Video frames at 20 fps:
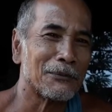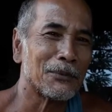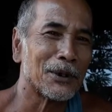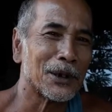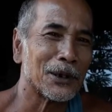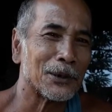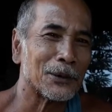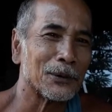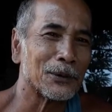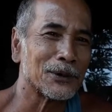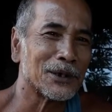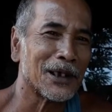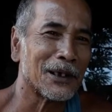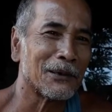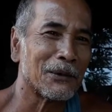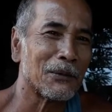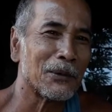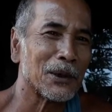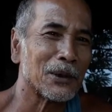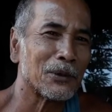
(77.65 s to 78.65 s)
mriku sing
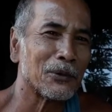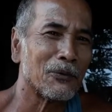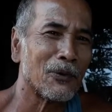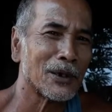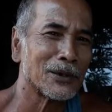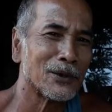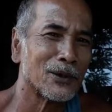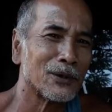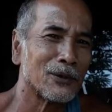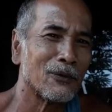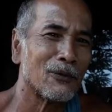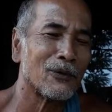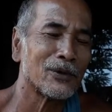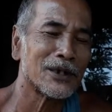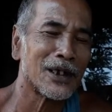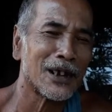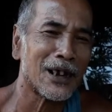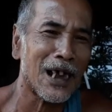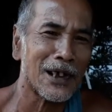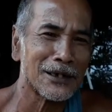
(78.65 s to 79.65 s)
mriku waktu
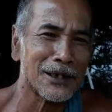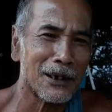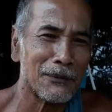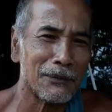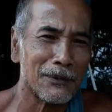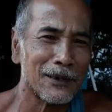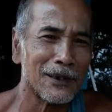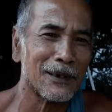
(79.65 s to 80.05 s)
sing asal